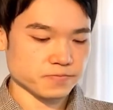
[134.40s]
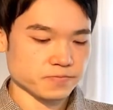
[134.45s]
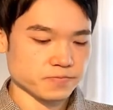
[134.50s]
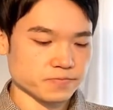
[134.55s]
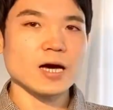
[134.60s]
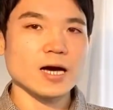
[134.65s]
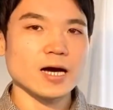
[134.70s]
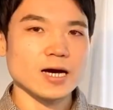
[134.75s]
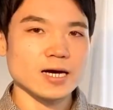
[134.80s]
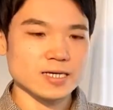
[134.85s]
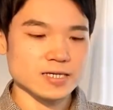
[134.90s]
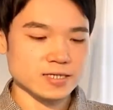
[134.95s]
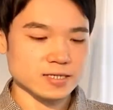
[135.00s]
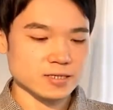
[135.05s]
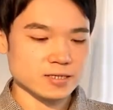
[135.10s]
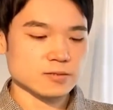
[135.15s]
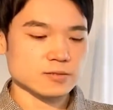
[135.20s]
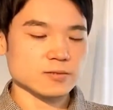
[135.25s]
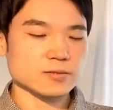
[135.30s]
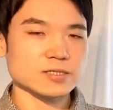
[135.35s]
はい、
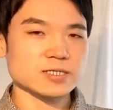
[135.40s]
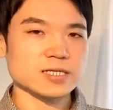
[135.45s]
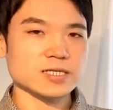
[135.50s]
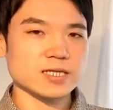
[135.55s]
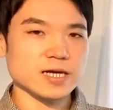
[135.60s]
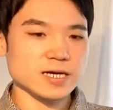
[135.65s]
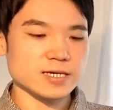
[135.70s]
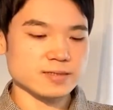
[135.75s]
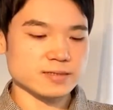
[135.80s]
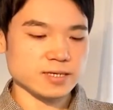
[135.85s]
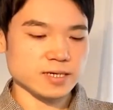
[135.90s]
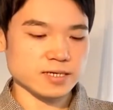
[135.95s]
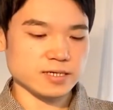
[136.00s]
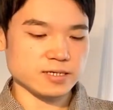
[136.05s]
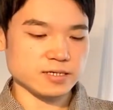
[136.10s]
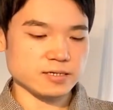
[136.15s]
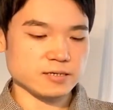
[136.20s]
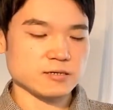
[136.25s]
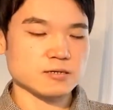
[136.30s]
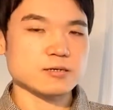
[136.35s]
そしてだいさん
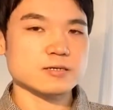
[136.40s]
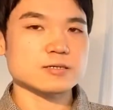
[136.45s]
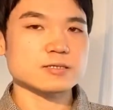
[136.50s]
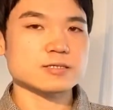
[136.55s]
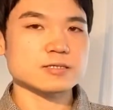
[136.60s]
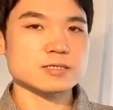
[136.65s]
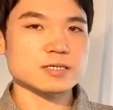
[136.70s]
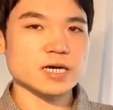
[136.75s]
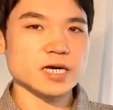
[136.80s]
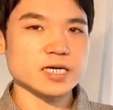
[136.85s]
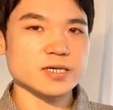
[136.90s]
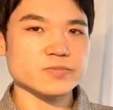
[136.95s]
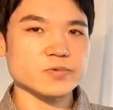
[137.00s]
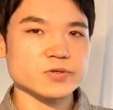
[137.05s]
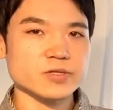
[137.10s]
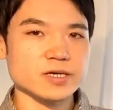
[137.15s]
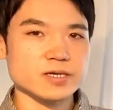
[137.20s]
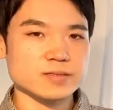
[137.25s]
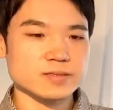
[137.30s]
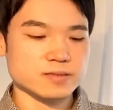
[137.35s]
い、Skype
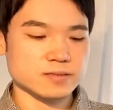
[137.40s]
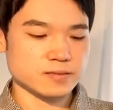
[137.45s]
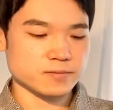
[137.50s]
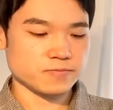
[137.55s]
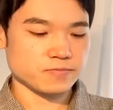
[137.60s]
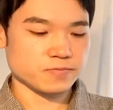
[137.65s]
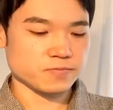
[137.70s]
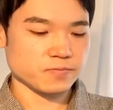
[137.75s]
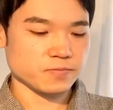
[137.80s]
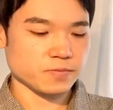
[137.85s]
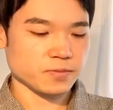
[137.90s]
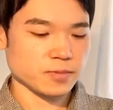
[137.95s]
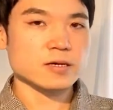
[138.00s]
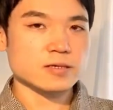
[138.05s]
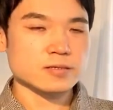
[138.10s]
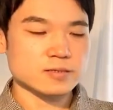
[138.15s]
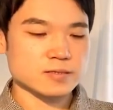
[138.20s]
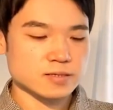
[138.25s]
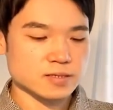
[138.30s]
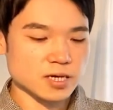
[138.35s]
です。
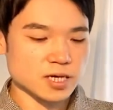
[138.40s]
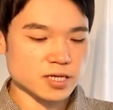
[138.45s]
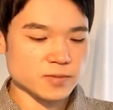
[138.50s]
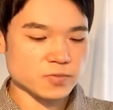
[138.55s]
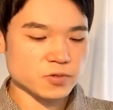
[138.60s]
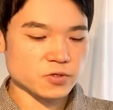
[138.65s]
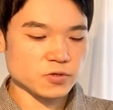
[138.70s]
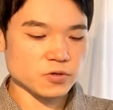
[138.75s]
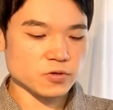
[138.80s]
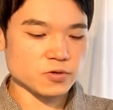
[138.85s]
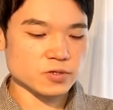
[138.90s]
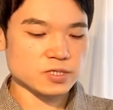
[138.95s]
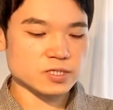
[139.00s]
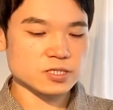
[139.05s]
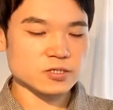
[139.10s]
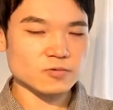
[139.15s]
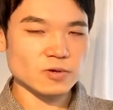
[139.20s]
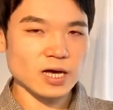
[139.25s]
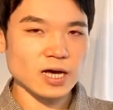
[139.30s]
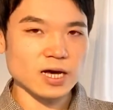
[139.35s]
Skype の音質
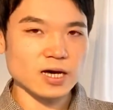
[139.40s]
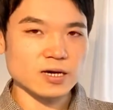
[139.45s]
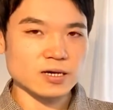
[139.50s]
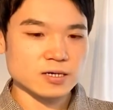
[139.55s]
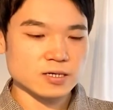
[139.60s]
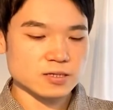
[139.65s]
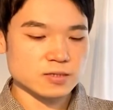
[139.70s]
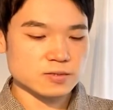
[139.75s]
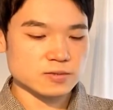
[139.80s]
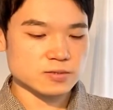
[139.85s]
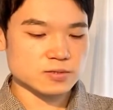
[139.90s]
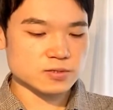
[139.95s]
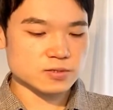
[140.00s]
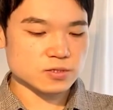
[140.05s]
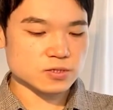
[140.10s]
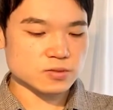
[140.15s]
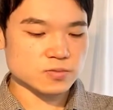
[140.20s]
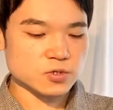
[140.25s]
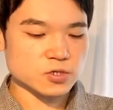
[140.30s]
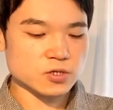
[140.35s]
は
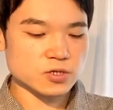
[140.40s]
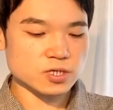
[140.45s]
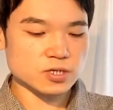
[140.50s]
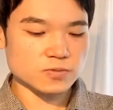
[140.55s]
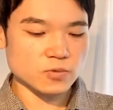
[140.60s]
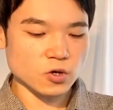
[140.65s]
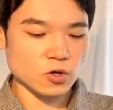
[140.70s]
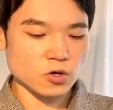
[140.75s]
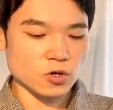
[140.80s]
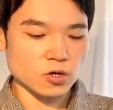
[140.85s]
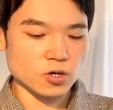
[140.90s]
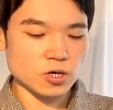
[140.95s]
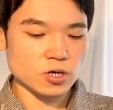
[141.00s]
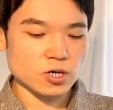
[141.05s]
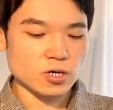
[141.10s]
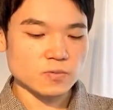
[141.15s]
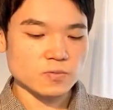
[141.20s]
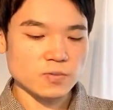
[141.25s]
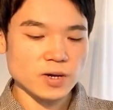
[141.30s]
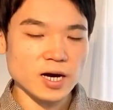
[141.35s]
Zoom よりも、
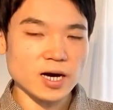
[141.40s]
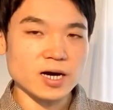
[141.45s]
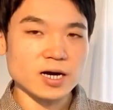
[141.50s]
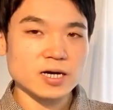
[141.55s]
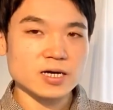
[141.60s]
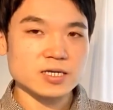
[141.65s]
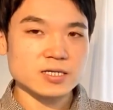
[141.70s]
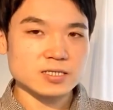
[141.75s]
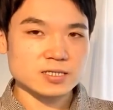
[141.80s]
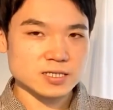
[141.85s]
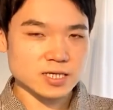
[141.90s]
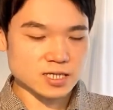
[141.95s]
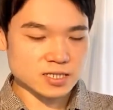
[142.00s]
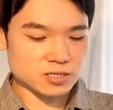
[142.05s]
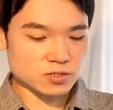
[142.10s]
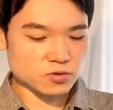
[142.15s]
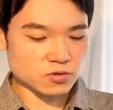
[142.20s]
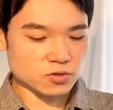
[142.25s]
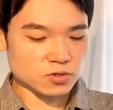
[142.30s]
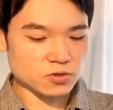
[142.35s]
まあ多
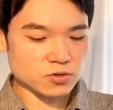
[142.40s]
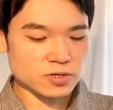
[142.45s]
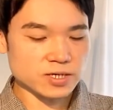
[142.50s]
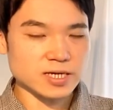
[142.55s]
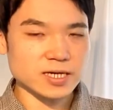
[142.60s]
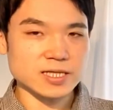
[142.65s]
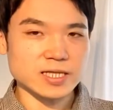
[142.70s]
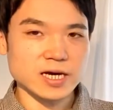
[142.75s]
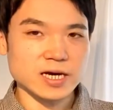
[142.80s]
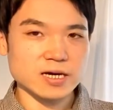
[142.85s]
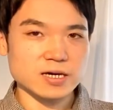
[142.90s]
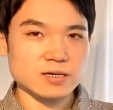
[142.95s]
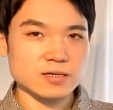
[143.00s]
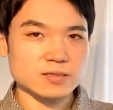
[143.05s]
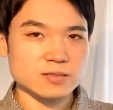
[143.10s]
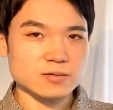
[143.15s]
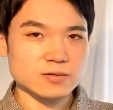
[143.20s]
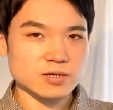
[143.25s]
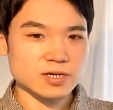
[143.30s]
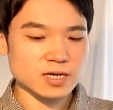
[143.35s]
少良いかな、
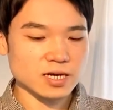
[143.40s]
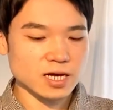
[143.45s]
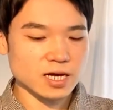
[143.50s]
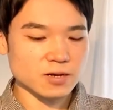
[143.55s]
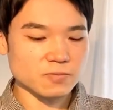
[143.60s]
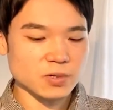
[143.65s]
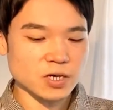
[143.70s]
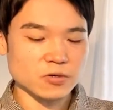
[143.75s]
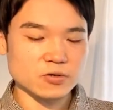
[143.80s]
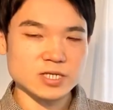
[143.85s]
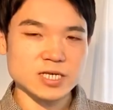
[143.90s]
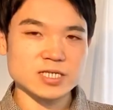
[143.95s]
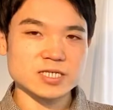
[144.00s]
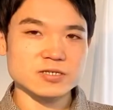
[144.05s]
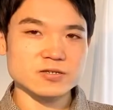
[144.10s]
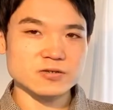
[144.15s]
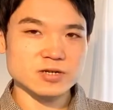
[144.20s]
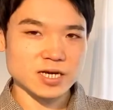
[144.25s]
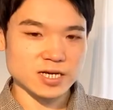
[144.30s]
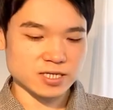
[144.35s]
それかまあ同じ
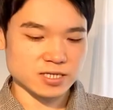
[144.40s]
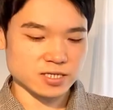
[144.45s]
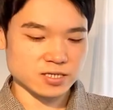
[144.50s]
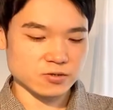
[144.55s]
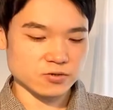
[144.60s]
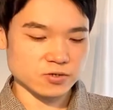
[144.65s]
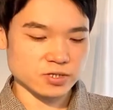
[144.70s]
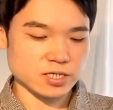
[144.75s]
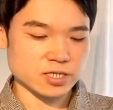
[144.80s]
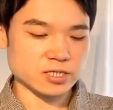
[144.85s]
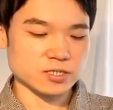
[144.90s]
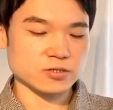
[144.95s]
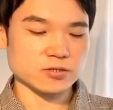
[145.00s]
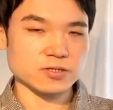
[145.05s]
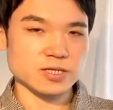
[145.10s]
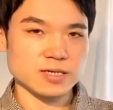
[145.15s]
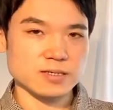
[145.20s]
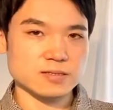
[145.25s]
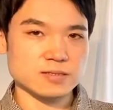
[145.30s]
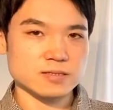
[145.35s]
くらいっていう印象
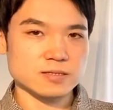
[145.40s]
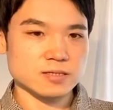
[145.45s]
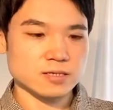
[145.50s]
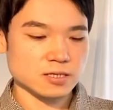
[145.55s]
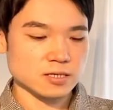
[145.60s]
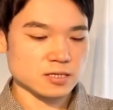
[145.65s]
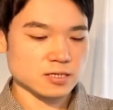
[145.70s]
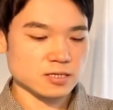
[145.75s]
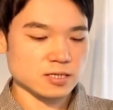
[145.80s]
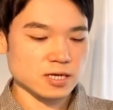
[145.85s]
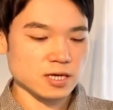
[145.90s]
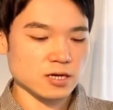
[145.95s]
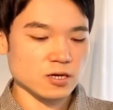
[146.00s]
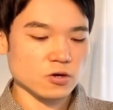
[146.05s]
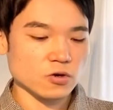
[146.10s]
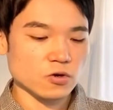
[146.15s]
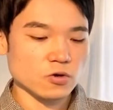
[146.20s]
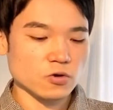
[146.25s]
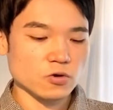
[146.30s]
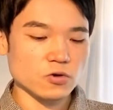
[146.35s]
です。で、
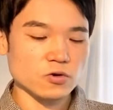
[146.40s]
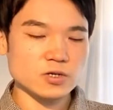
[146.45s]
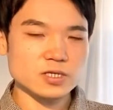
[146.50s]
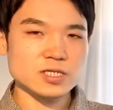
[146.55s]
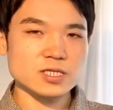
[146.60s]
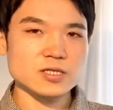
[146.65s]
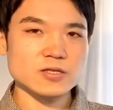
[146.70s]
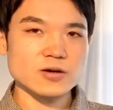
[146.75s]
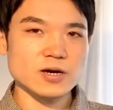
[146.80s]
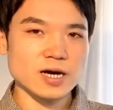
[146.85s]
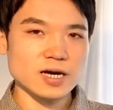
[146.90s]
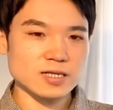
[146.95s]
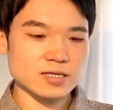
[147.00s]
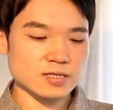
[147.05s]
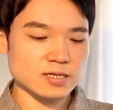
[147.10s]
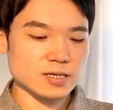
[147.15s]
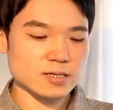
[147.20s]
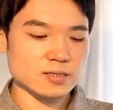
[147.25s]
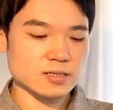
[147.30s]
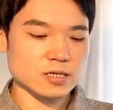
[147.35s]
音質の安
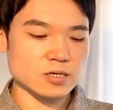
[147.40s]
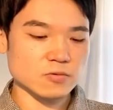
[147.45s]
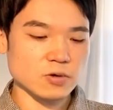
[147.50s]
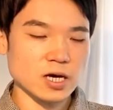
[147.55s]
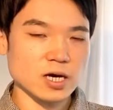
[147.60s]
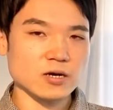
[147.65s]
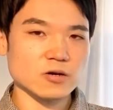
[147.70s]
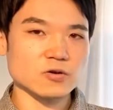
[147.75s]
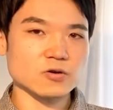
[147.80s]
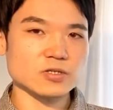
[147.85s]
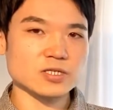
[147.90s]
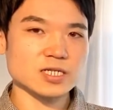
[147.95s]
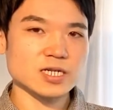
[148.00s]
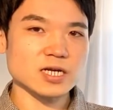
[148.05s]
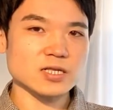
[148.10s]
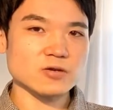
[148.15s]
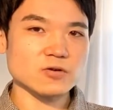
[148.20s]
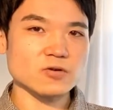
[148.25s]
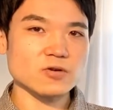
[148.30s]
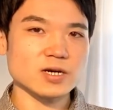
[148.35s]
定性はこちら
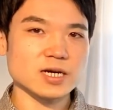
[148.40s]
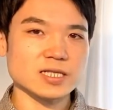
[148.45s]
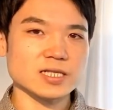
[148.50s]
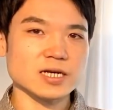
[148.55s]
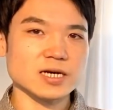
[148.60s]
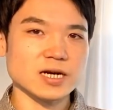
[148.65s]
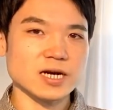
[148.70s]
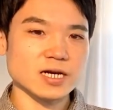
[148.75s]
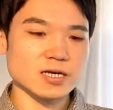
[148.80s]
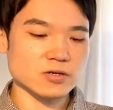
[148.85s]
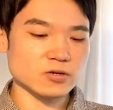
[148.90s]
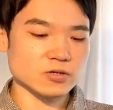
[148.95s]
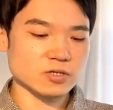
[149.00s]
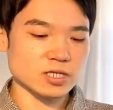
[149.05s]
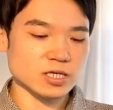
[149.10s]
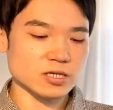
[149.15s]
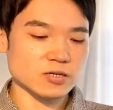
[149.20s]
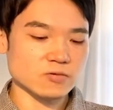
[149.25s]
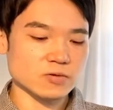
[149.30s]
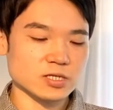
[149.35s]
の方が高いよう
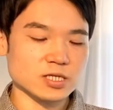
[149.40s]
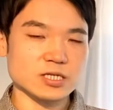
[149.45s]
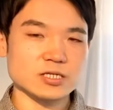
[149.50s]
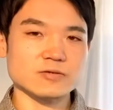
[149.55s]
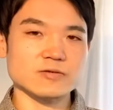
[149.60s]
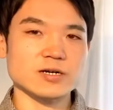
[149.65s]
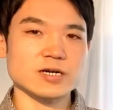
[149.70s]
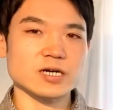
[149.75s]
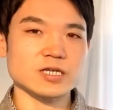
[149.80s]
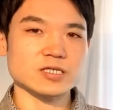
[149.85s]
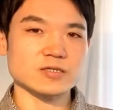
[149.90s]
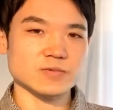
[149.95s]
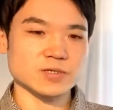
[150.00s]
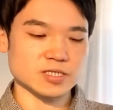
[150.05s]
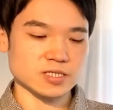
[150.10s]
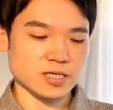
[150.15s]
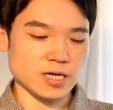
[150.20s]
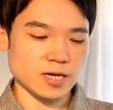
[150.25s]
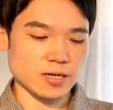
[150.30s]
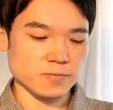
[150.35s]
に私は感じまし
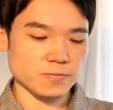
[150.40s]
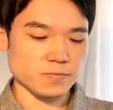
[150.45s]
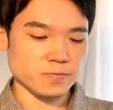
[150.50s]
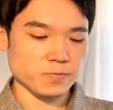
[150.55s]
た。